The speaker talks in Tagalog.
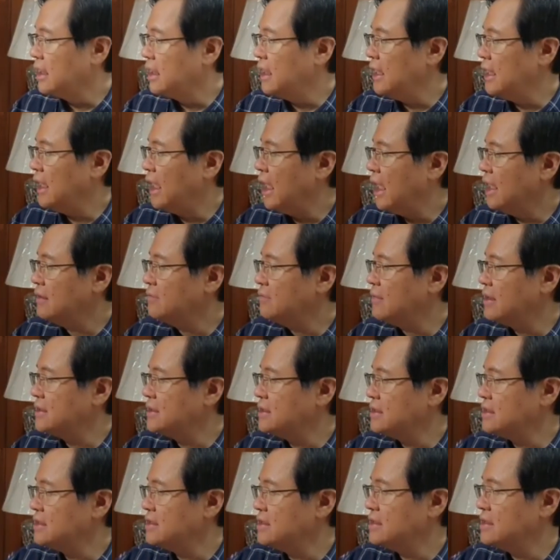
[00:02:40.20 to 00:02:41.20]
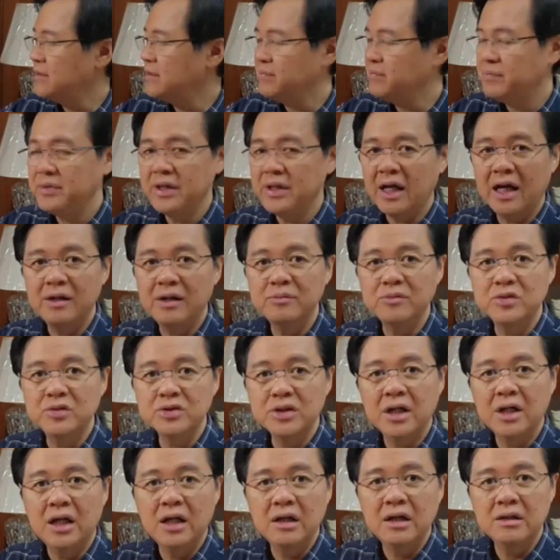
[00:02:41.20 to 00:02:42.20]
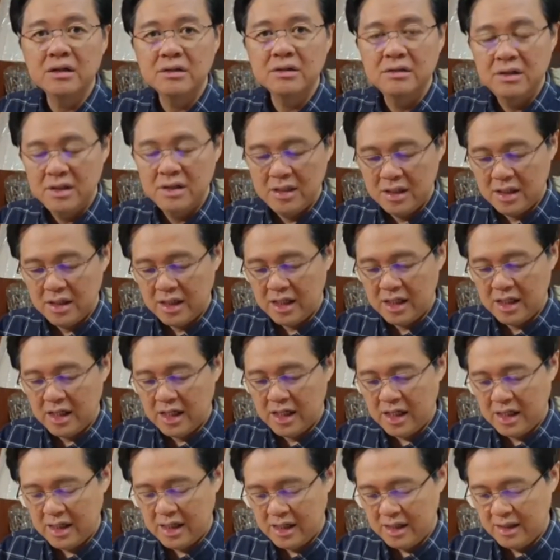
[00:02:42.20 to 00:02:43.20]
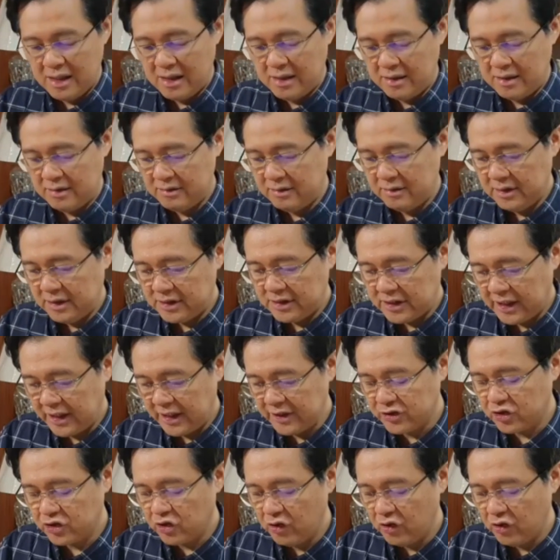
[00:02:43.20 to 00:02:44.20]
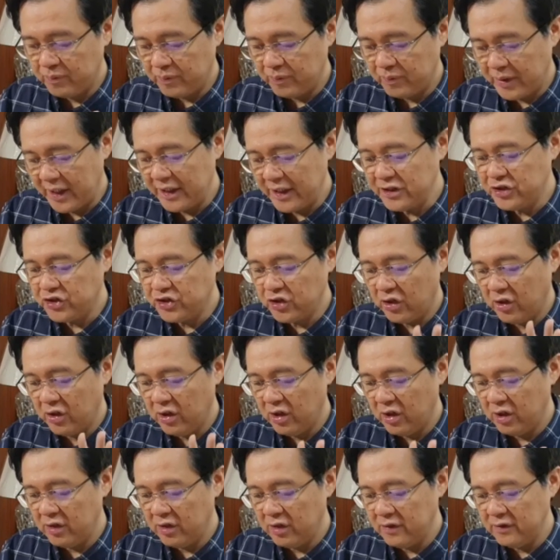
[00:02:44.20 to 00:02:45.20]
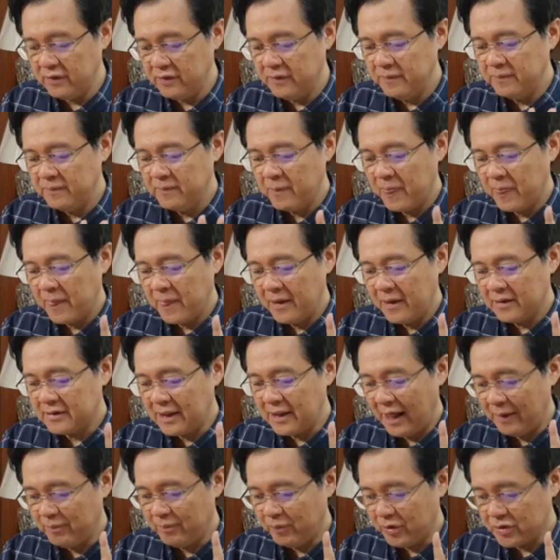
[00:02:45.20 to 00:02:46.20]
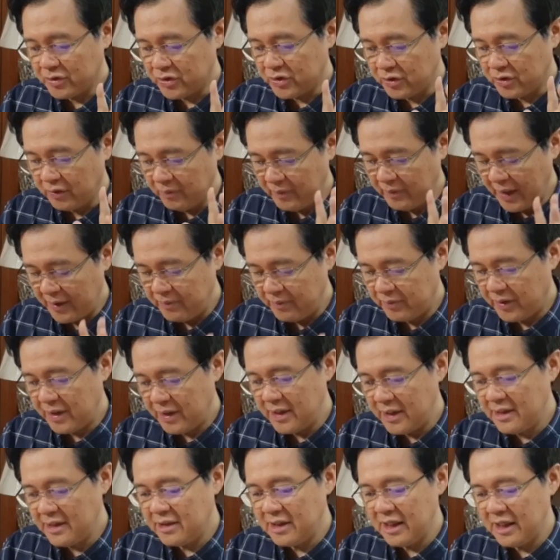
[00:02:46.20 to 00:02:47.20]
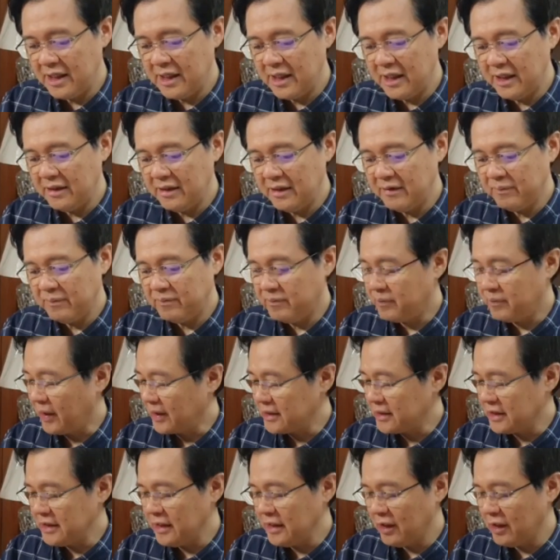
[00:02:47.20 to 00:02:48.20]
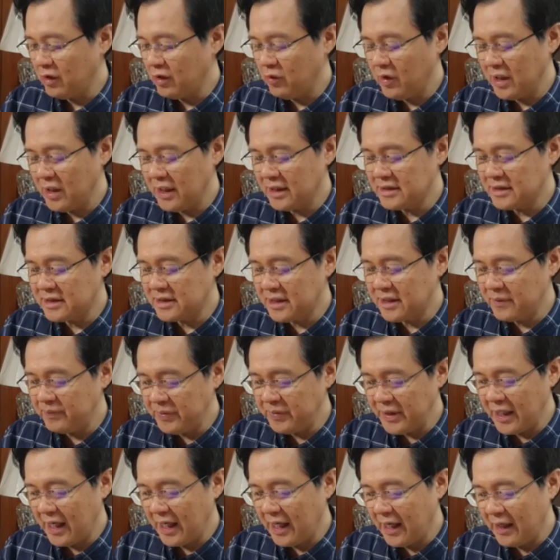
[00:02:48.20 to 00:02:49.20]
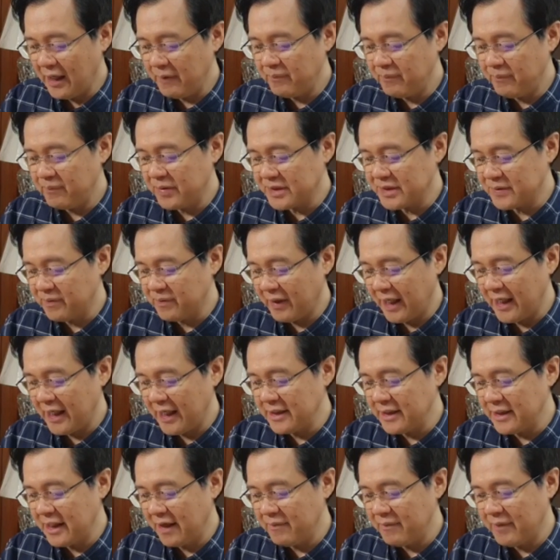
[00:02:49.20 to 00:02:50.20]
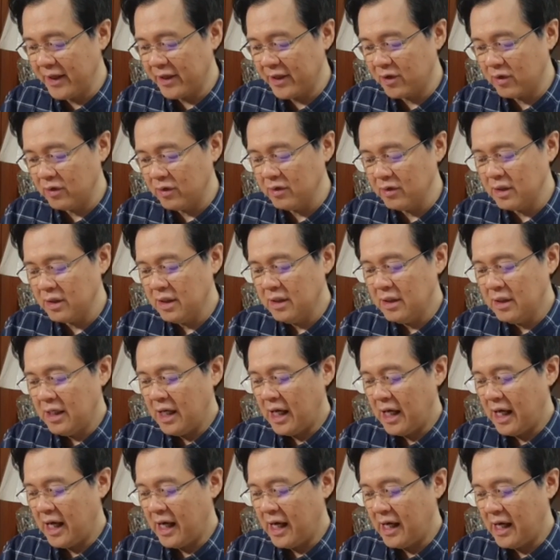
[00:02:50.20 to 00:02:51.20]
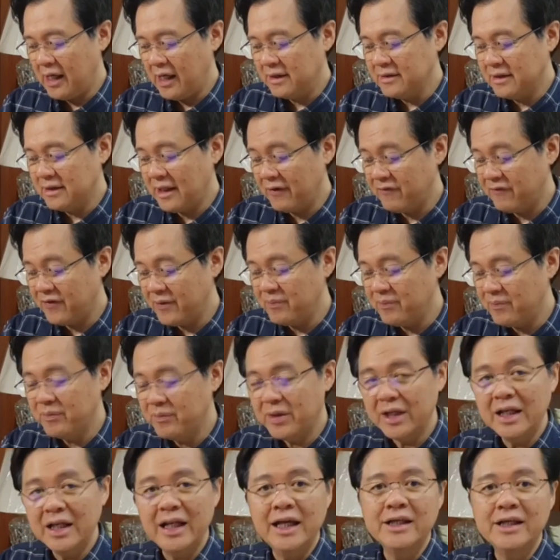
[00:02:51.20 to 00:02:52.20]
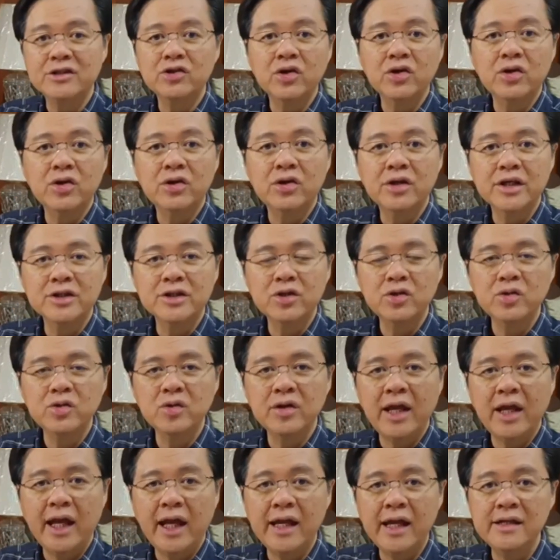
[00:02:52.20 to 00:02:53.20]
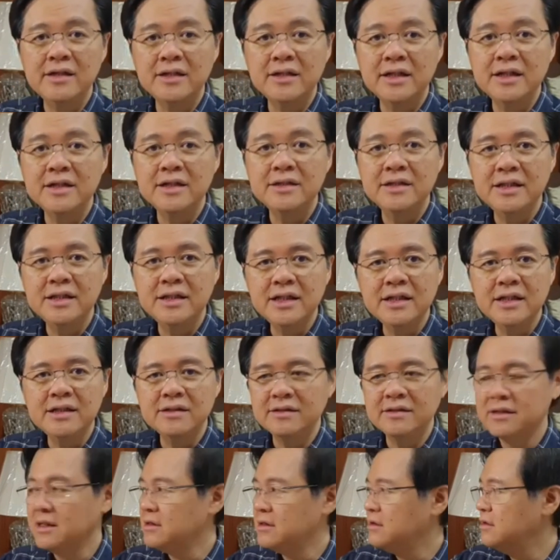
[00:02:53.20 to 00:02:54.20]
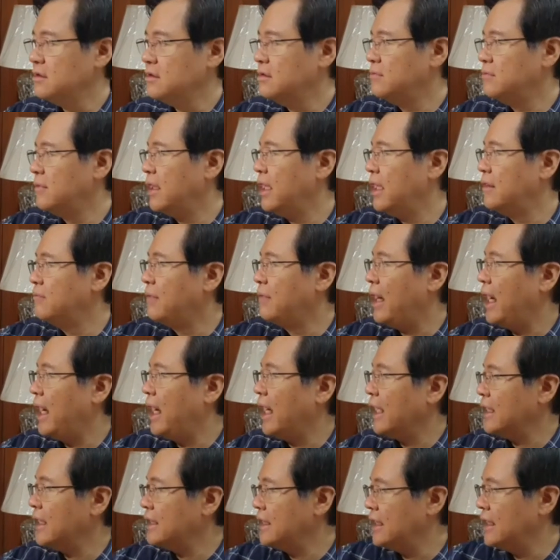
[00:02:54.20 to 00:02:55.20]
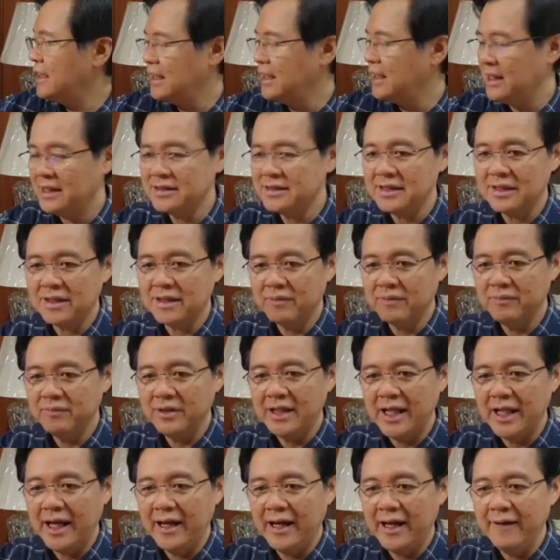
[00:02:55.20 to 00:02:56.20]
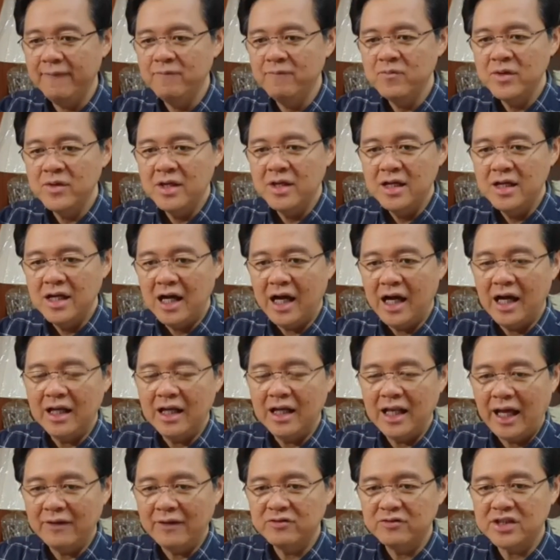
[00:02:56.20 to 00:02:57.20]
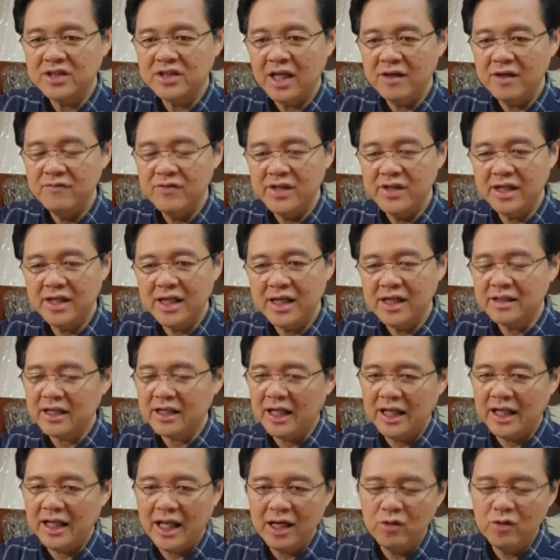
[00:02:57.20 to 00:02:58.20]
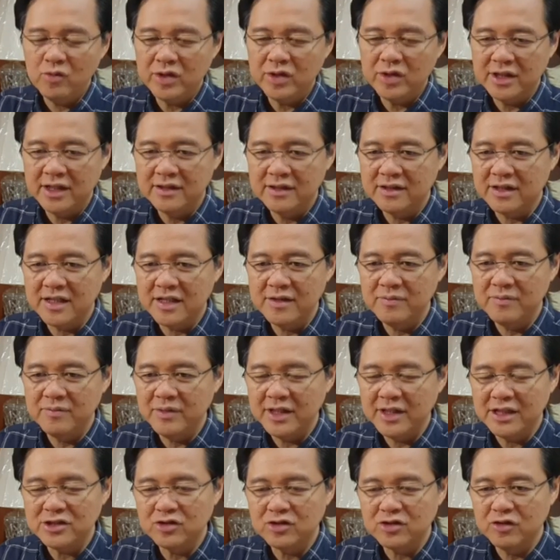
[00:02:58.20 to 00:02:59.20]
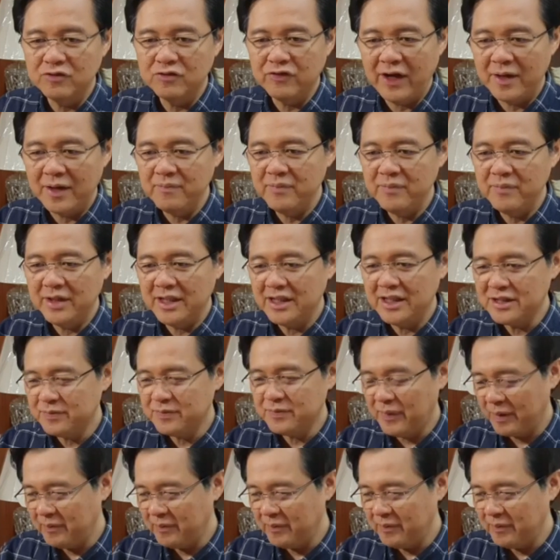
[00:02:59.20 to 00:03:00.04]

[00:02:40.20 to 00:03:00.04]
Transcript: Kailangan masi-CPR mo siya. Uh, chest compression, tapos yung may breathing, pag hindi nakuha ng CPR, mas maganda merong uh, defibrillator. Ito yung AED. Ito yung mga makina na nasa tabi lang. Uh, life-saving yan. Kailangan within 3 minutes to 5 minutes.